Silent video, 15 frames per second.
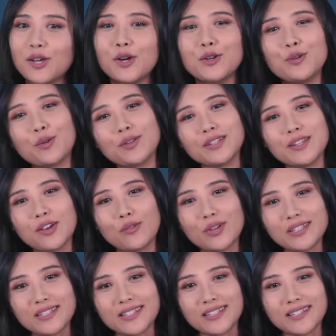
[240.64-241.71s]
如果你有
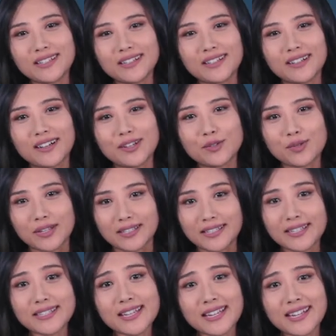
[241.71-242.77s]
问题和选题
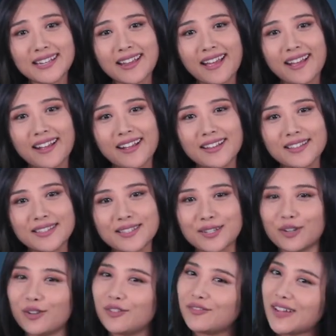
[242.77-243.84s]
的建议呢，
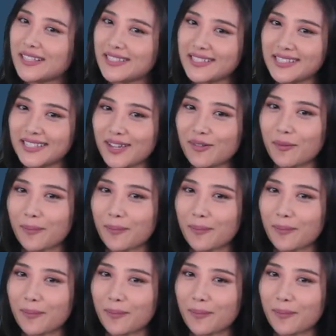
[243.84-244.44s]
就发信息给我